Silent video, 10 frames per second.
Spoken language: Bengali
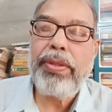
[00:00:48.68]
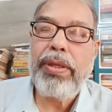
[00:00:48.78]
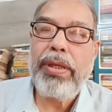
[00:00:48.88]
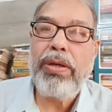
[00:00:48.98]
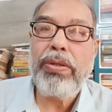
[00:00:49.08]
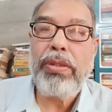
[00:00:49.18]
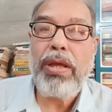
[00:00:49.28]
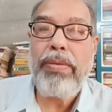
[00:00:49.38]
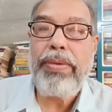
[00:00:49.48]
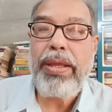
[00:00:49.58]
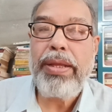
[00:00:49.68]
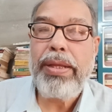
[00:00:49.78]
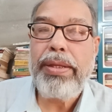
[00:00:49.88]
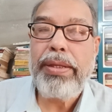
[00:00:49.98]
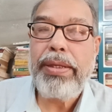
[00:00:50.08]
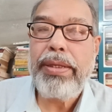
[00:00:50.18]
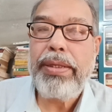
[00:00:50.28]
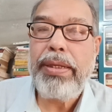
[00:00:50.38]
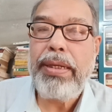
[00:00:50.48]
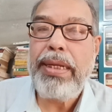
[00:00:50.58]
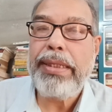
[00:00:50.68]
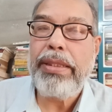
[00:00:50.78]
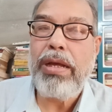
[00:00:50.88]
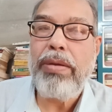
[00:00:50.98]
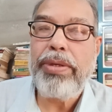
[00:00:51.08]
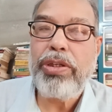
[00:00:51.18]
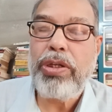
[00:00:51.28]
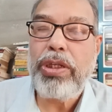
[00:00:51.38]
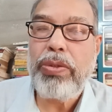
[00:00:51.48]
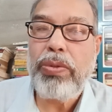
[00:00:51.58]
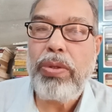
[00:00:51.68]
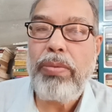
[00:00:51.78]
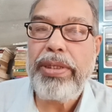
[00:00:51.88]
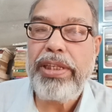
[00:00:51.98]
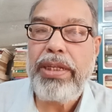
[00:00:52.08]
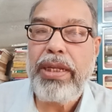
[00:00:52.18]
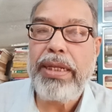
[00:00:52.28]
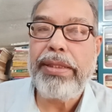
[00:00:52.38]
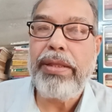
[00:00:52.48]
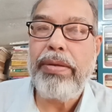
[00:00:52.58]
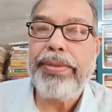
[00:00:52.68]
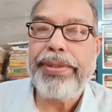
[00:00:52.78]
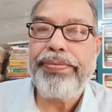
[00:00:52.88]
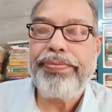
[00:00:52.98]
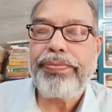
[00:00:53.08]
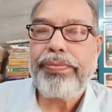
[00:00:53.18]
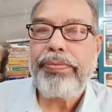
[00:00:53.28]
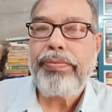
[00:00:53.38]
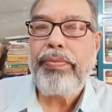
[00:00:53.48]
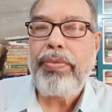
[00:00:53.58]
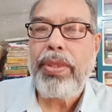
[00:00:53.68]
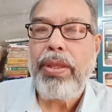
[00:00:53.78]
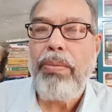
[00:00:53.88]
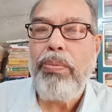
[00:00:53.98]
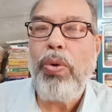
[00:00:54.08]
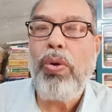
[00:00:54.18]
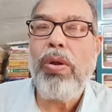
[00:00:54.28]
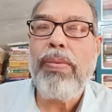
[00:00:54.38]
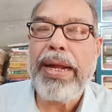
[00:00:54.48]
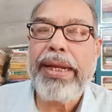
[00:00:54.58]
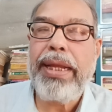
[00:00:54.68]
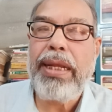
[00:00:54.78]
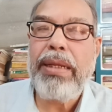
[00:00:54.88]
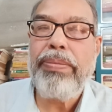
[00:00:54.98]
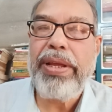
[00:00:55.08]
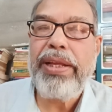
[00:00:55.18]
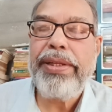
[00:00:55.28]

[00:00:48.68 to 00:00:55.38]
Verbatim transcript: কি করতে হবে লিখতে হবে সঠিক উত্তর বেছে নিয়ে লিখতে হবে পূর্ণ বাক্যে লিখবে